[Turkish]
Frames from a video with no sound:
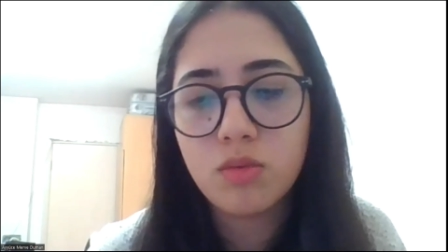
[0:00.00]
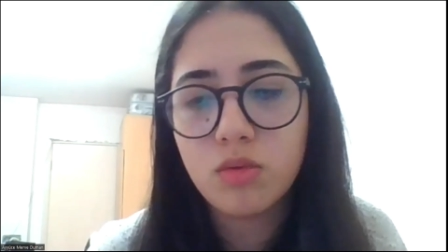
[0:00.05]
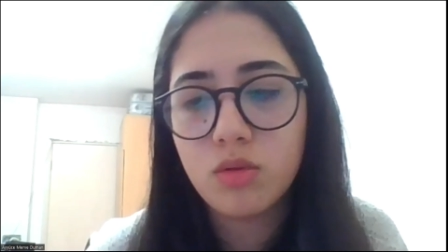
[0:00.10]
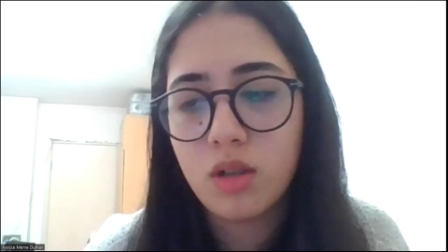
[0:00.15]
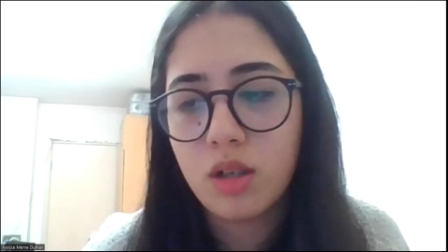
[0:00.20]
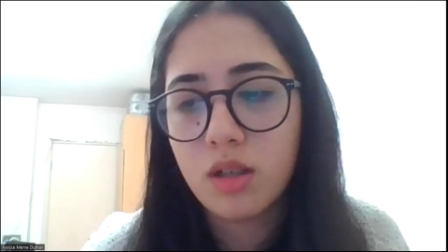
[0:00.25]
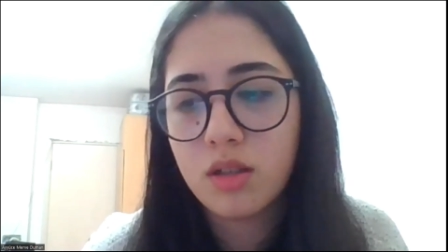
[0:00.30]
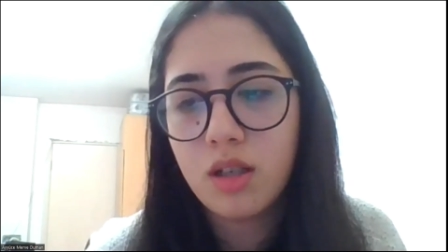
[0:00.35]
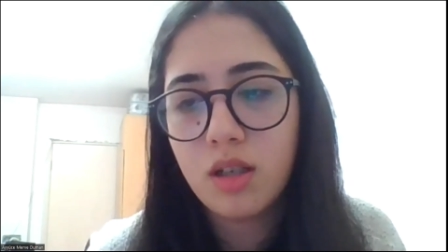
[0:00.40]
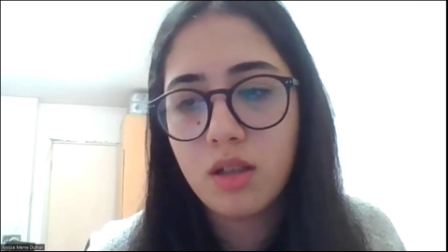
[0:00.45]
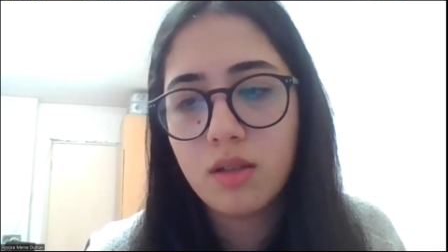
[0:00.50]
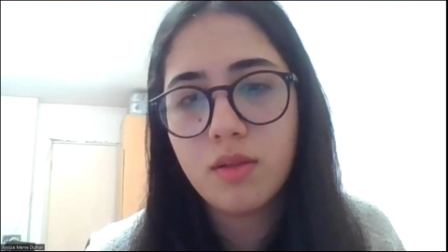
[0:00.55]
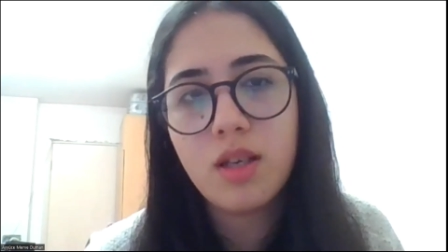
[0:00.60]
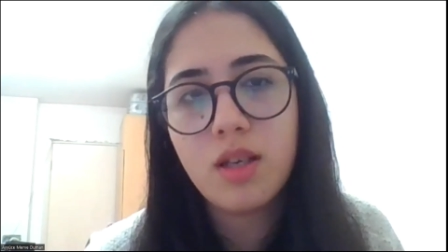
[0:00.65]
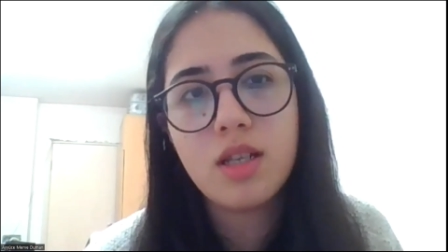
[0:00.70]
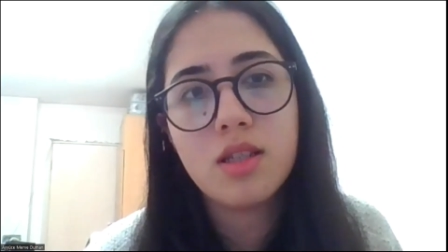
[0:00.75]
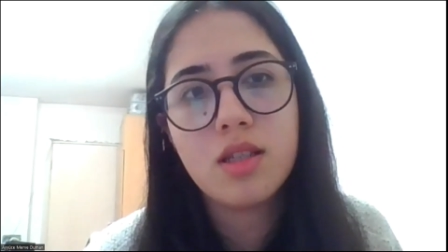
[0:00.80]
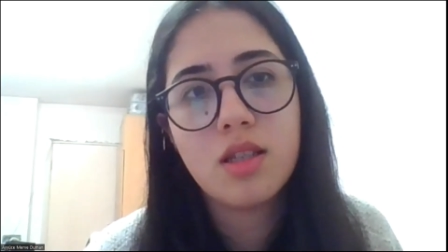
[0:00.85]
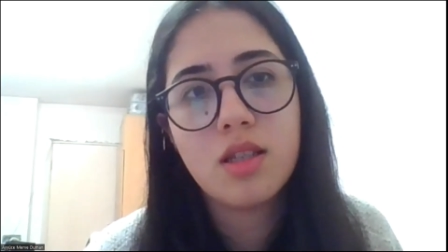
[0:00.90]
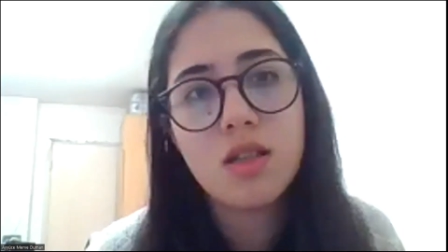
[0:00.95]
Bunlar.
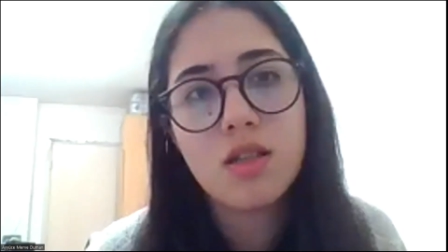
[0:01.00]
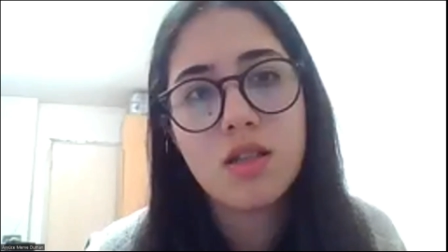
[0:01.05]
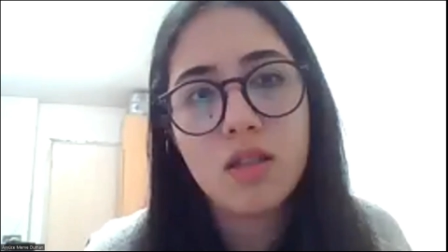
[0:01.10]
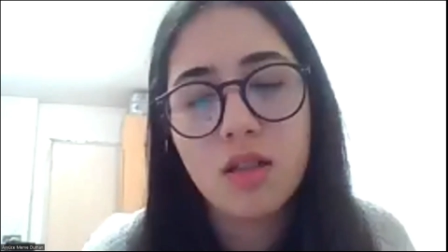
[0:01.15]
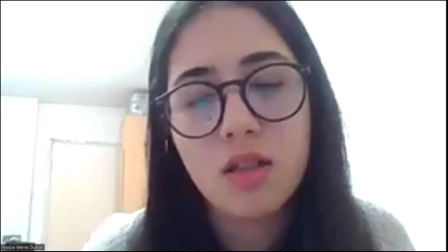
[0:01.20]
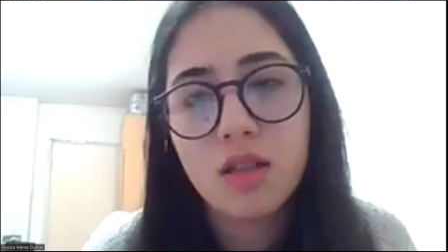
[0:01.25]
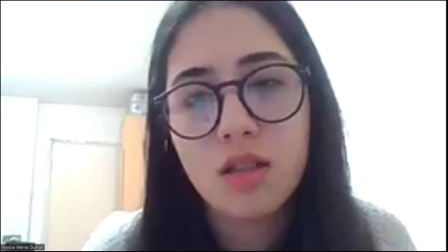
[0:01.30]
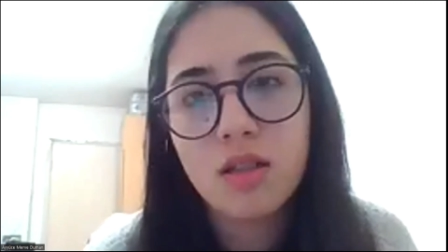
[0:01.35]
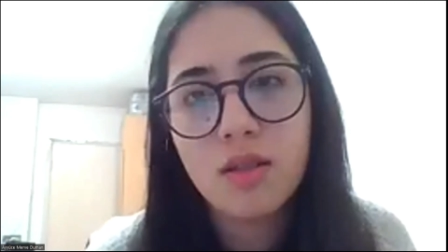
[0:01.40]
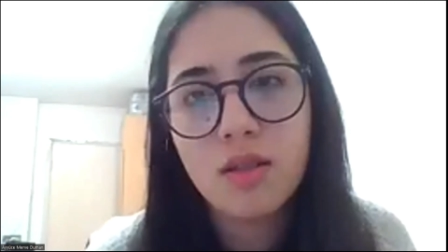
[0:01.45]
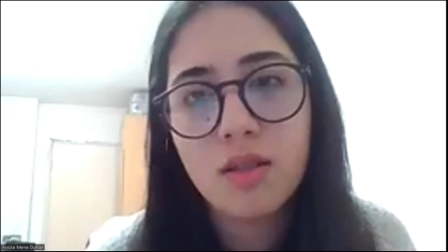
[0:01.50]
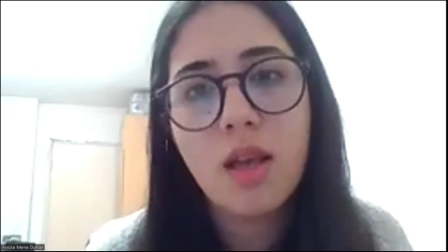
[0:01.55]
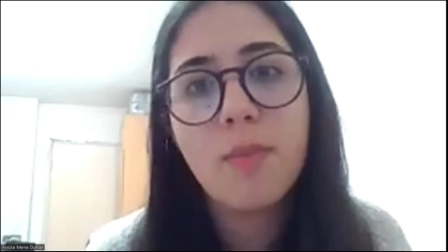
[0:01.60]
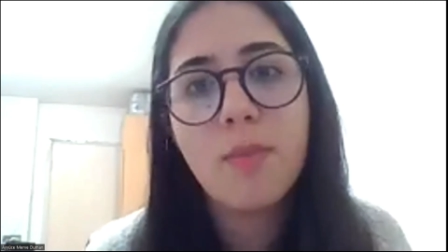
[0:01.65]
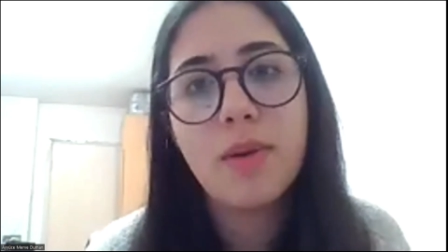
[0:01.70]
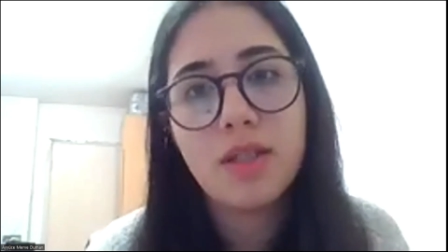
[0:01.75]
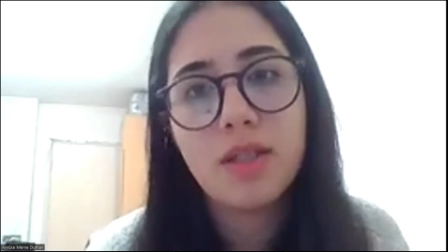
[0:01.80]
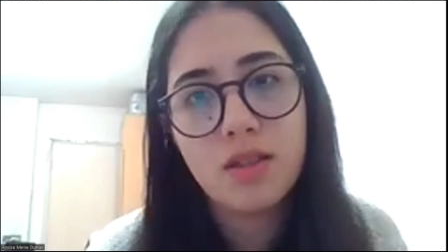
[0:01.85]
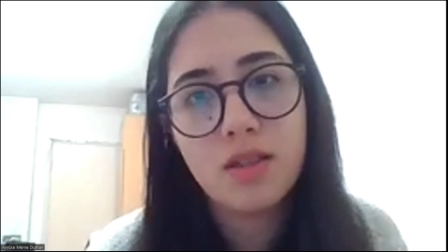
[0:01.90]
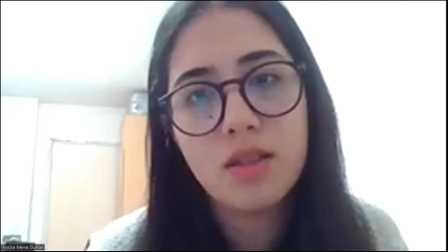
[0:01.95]
Hepatit.
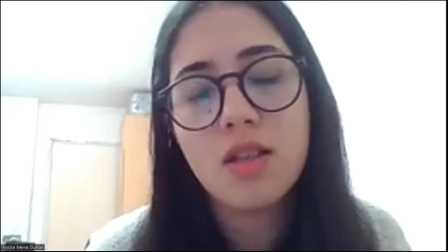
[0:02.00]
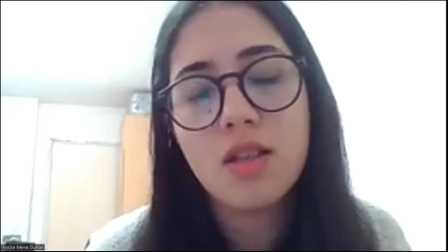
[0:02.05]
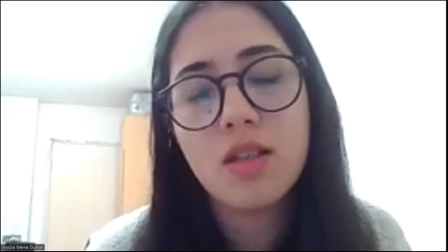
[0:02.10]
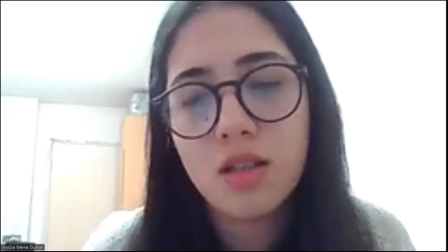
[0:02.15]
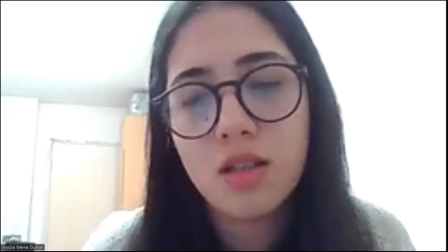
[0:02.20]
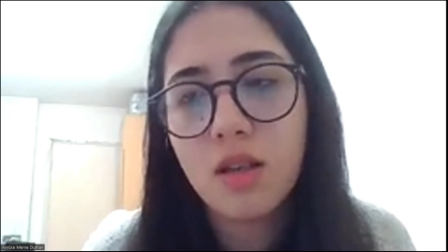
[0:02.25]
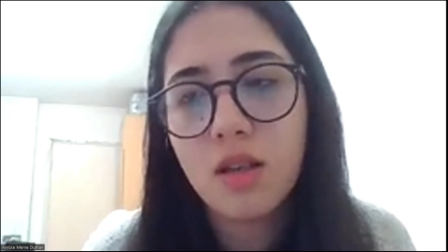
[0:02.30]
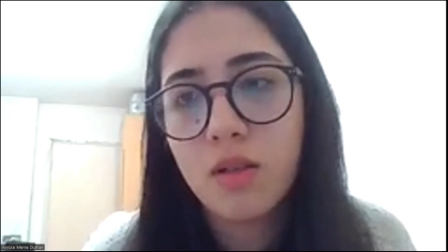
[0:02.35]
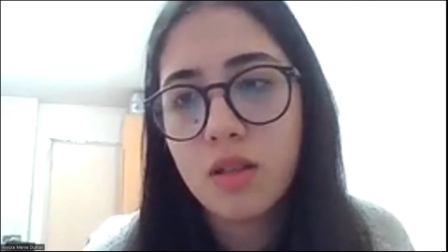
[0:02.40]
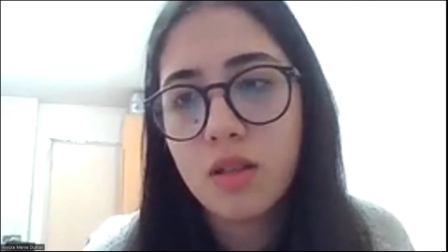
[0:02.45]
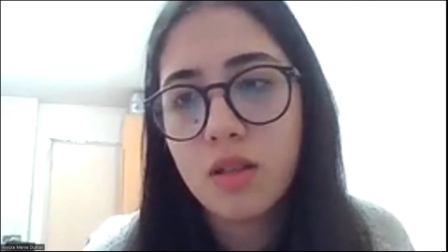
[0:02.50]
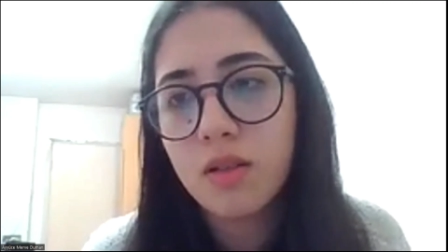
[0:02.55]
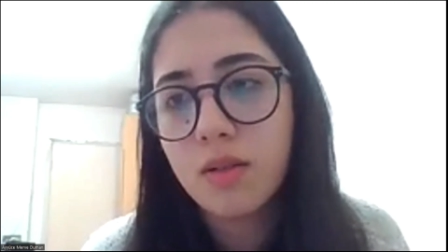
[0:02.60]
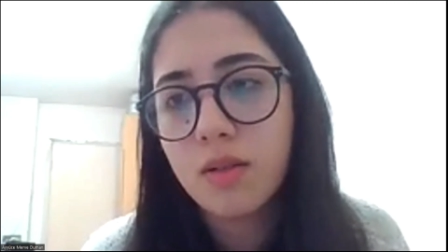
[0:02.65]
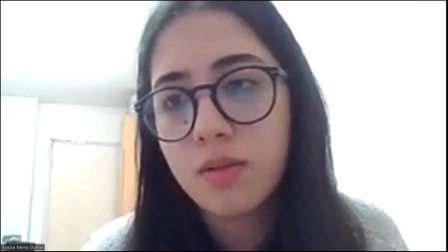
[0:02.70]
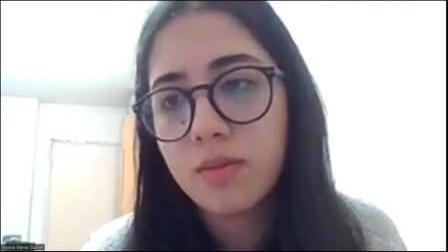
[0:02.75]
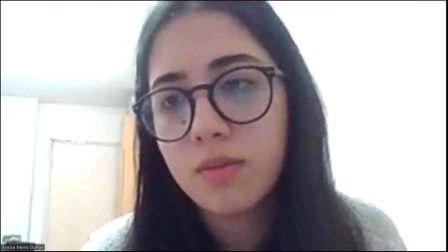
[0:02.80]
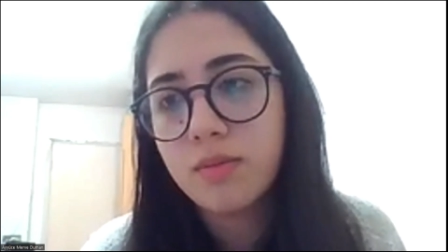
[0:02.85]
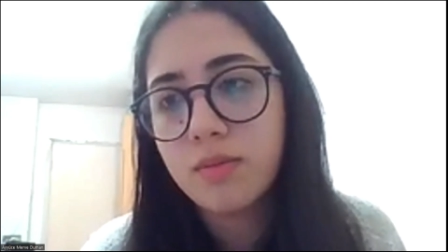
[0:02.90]
Hepatit test. Evet.